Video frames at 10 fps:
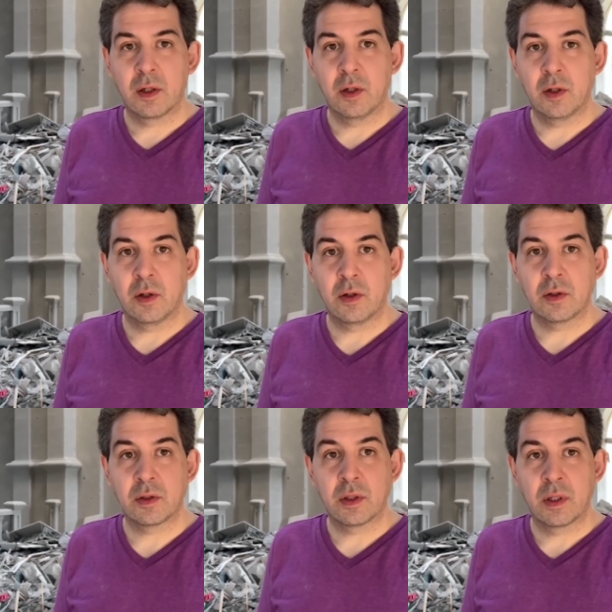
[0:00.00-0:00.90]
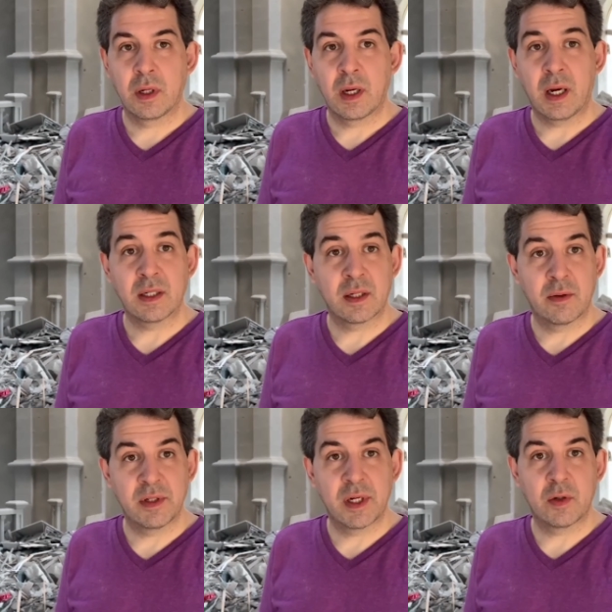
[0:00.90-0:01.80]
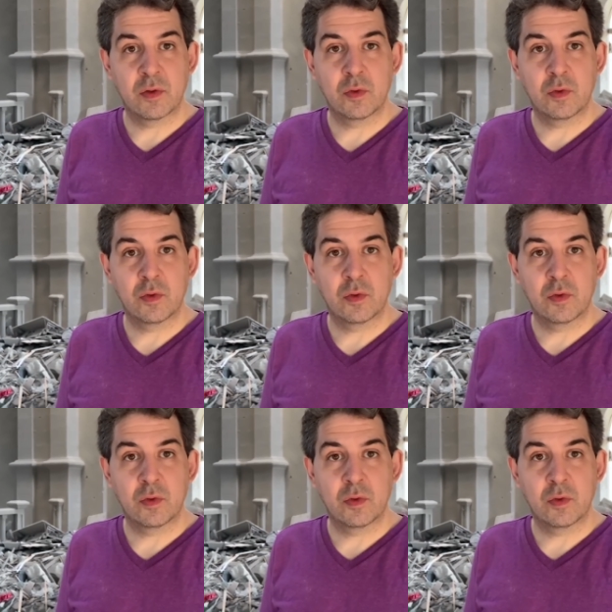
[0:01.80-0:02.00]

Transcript: los azerbaiyanos